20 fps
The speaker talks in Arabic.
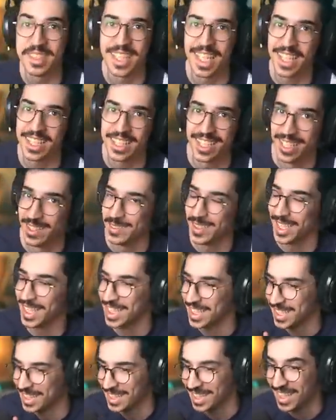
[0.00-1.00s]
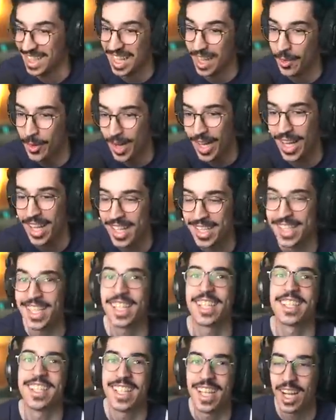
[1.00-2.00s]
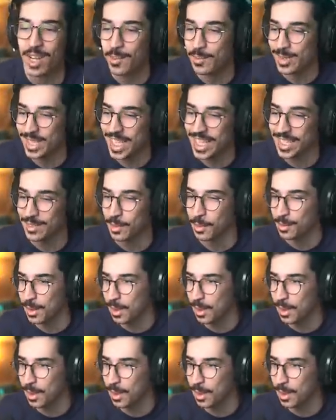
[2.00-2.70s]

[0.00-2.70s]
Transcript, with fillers: جلدناهم جلد للأمانة جلدناهم جلد مو